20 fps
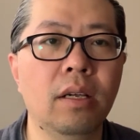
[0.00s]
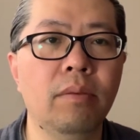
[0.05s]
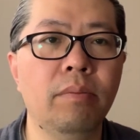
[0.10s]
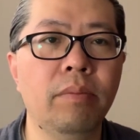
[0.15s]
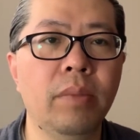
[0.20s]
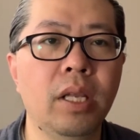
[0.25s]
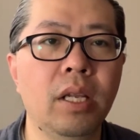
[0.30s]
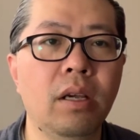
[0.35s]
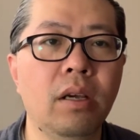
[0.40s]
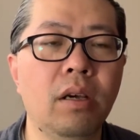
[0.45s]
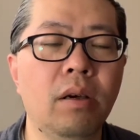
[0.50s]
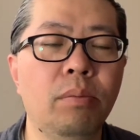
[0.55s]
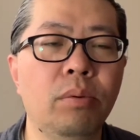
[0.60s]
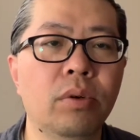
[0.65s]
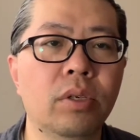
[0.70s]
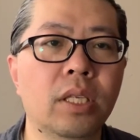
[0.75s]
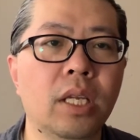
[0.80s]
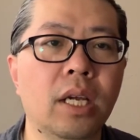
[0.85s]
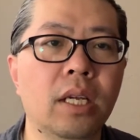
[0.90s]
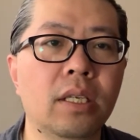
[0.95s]
弥勒
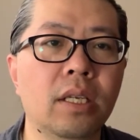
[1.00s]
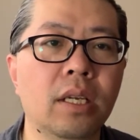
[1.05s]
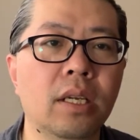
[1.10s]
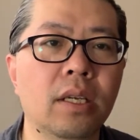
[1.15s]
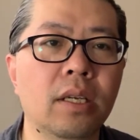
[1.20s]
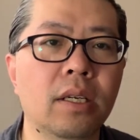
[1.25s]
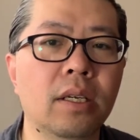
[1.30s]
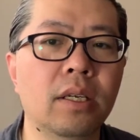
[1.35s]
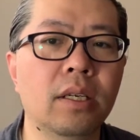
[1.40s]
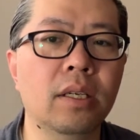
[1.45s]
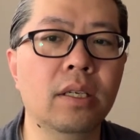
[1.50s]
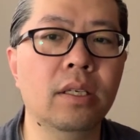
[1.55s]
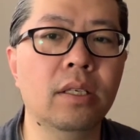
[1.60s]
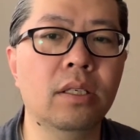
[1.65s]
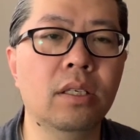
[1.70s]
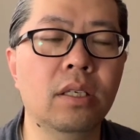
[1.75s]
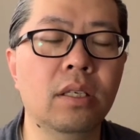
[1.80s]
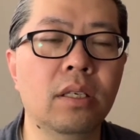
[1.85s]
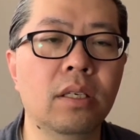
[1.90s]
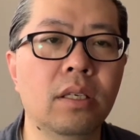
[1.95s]
菩萨这个
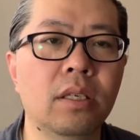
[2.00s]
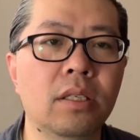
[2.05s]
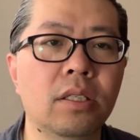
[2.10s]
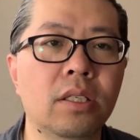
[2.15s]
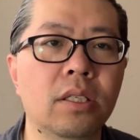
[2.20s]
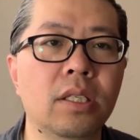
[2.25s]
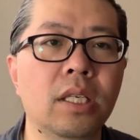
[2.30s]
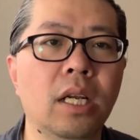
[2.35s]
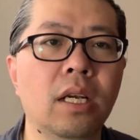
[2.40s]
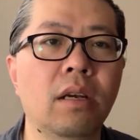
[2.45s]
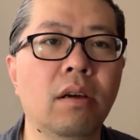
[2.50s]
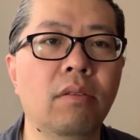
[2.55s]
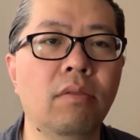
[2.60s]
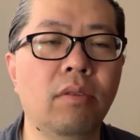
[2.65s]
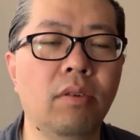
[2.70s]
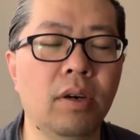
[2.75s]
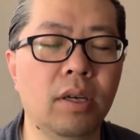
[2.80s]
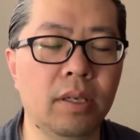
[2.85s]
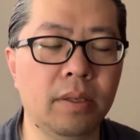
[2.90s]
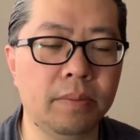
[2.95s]
呃示现成
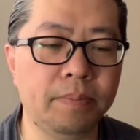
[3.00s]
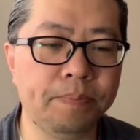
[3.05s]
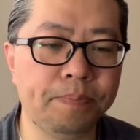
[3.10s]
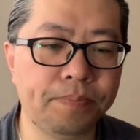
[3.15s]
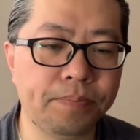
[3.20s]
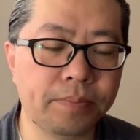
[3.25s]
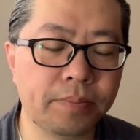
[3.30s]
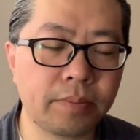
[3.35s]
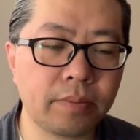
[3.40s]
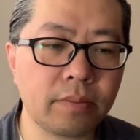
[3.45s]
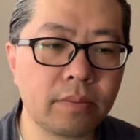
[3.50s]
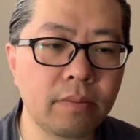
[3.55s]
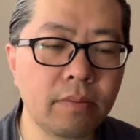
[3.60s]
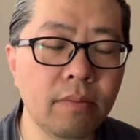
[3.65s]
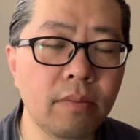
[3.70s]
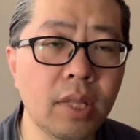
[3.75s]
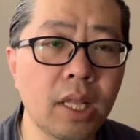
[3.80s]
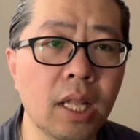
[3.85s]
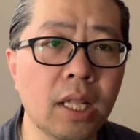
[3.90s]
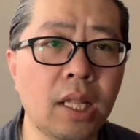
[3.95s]
佛，
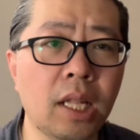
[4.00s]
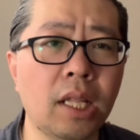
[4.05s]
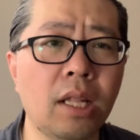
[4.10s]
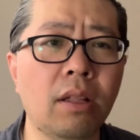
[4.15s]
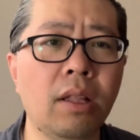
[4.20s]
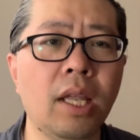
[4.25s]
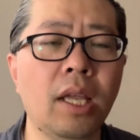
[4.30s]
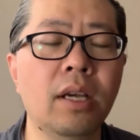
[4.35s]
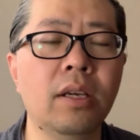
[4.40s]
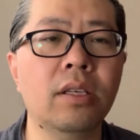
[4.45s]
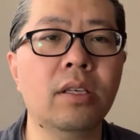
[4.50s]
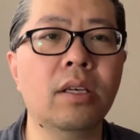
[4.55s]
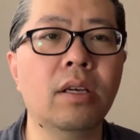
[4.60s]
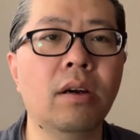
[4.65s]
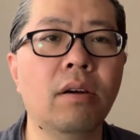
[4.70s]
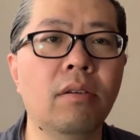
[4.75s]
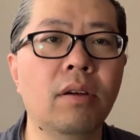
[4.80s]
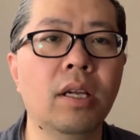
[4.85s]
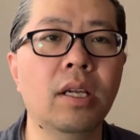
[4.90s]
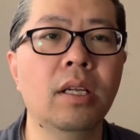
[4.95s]
等到那个时
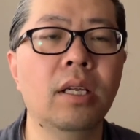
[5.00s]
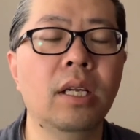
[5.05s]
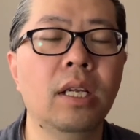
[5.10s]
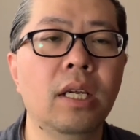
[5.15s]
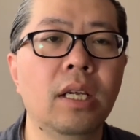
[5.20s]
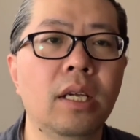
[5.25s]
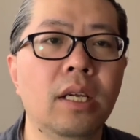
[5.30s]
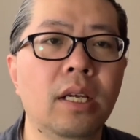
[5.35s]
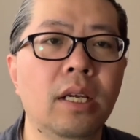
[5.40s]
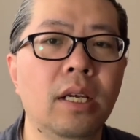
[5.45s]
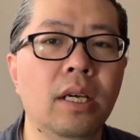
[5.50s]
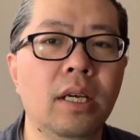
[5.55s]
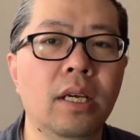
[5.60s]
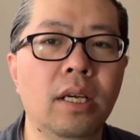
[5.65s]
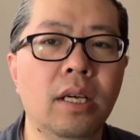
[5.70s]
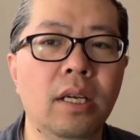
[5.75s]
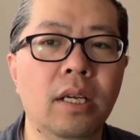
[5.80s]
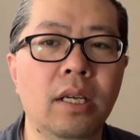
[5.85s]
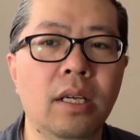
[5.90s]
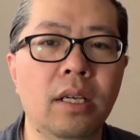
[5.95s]
候呢，
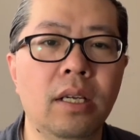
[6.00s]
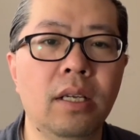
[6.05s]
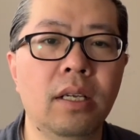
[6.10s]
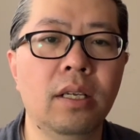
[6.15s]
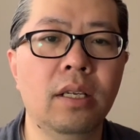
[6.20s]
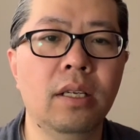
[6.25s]
呃，